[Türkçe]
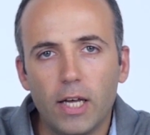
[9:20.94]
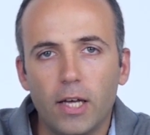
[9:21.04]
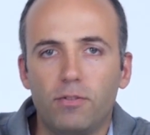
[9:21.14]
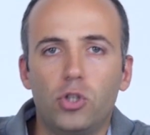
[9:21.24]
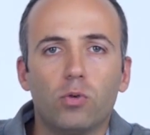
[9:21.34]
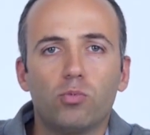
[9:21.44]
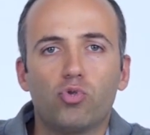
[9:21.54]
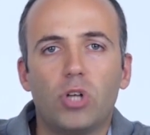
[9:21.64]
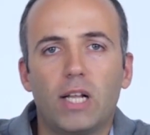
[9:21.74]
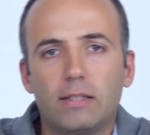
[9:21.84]

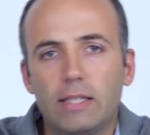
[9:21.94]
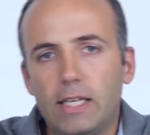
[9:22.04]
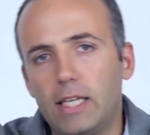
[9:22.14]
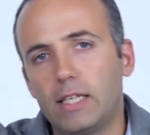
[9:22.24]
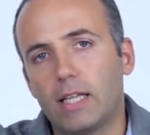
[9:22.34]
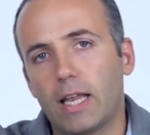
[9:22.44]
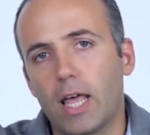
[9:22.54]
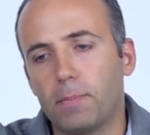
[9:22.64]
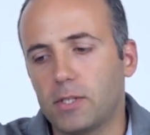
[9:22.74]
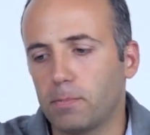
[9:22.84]
Videomuzun altındaki linkten
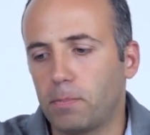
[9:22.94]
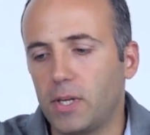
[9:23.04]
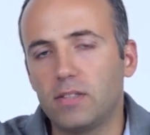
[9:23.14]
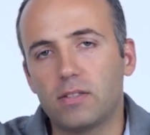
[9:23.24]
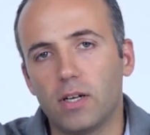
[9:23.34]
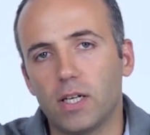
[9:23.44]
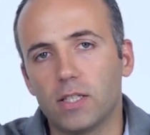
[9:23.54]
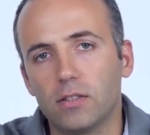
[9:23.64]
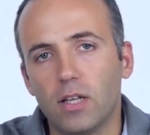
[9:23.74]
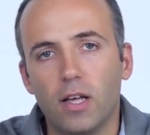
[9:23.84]
Epson
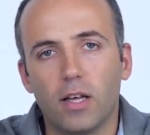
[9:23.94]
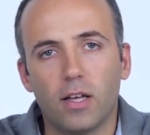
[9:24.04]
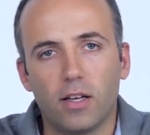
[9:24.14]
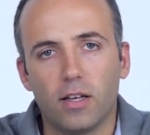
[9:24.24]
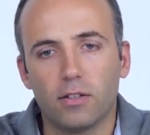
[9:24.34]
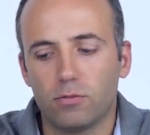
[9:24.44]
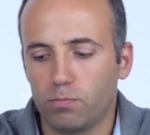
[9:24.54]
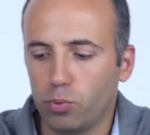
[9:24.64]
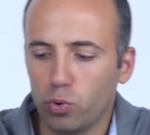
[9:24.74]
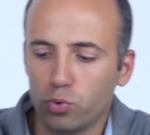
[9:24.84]
printerların e,
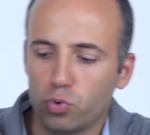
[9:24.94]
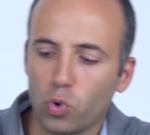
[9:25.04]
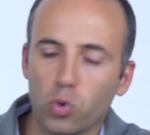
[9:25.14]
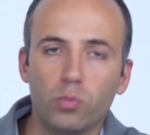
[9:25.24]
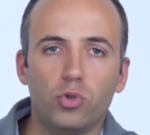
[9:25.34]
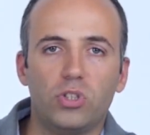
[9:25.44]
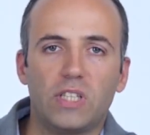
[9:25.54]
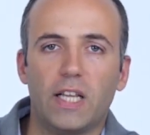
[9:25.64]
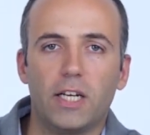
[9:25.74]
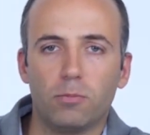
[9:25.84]
bu dolum
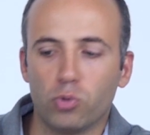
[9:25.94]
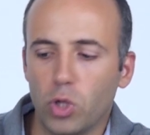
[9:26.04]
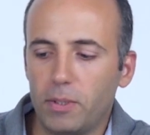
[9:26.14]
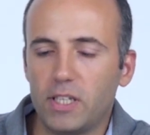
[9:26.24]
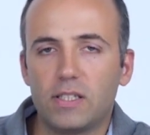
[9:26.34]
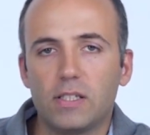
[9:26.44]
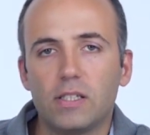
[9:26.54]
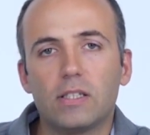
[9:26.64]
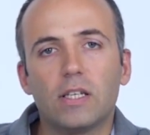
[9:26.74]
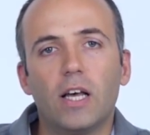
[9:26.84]
ünitelerini
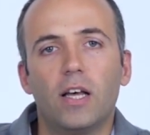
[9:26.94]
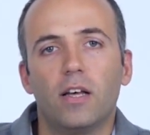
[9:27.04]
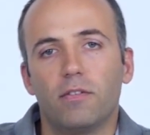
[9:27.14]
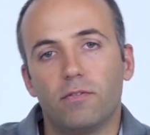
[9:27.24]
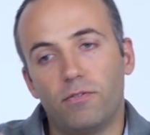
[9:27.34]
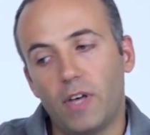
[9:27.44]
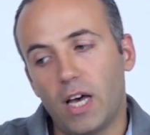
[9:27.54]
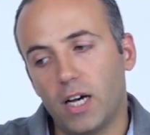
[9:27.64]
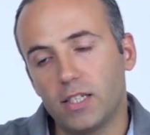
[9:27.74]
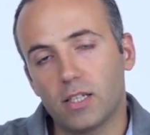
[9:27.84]
bulabilirsiniz.
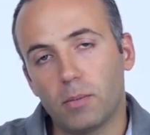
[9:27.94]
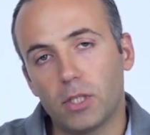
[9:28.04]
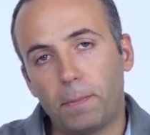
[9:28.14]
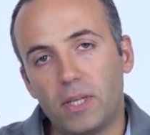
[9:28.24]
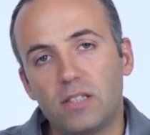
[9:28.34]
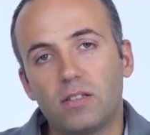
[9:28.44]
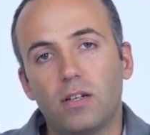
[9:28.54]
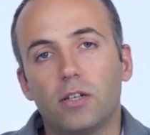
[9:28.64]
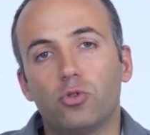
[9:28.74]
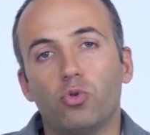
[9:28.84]
Ve aynı zamanda
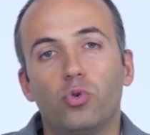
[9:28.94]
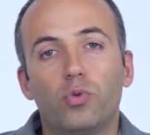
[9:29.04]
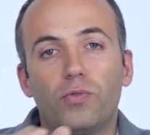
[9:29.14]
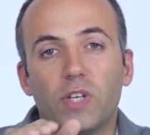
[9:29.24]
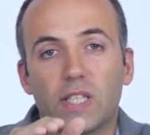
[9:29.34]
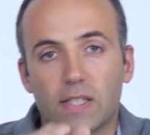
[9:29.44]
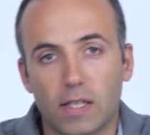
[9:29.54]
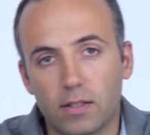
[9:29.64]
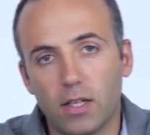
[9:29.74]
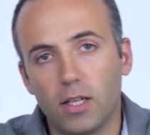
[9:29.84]
printerları da uygun fiyata
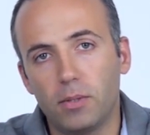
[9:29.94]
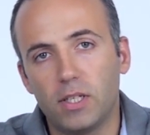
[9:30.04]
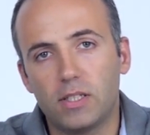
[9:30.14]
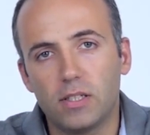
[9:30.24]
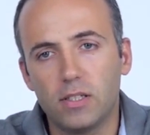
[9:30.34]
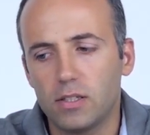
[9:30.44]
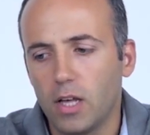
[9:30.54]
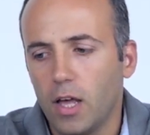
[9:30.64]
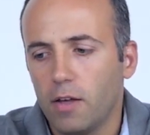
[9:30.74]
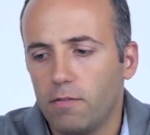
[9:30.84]
satın alabilirsiniz.
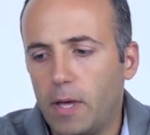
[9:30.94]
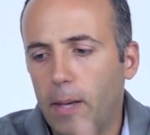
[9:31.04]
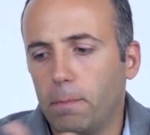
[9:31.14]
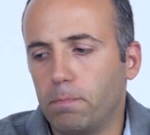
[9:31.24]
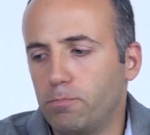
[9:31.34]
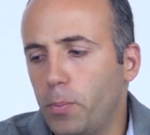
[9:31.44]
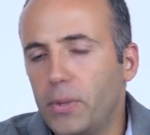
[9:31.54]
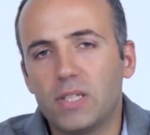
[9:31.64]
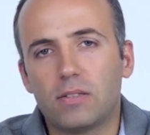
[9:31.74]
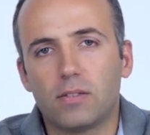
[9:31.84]
Ve bu
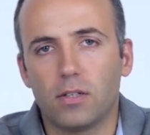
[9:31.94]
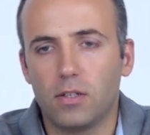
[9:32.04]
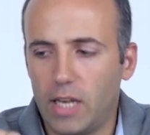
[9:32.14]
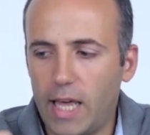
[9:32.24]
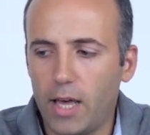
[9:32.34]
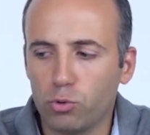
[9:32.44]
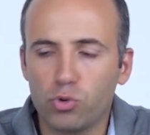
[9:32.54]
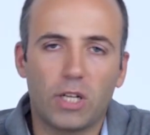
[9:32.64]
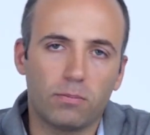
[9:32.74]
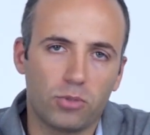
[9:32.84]
printer'ı
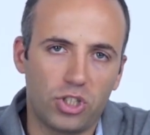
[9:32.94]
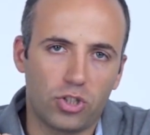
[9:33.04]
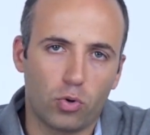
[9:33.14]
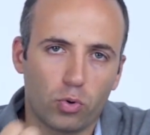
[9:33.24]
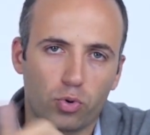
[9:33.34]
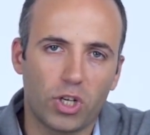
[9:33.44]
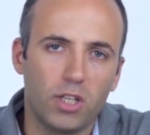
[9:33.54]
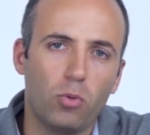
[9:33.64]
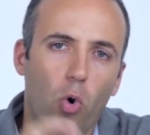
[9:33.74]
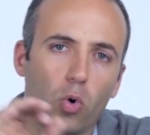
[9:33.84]
L3060 e için
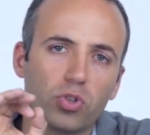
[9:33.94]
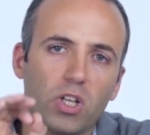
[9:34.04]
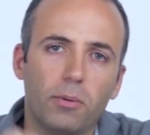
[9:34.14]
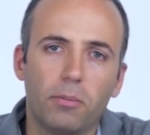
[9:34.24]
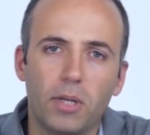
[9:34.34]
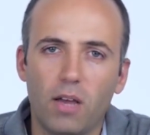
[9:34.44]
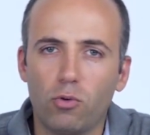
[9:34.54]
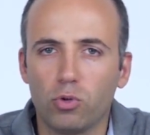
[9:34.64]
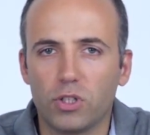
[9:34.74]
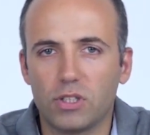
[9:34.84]
konuşalım. Ortalama bir ev
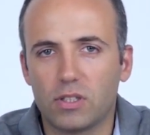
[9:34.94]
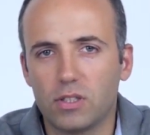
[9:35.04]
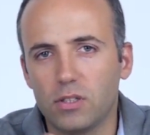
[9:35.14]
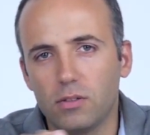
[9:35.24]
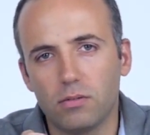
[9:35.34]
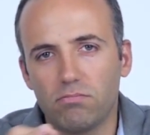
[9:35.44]
kullanıcısının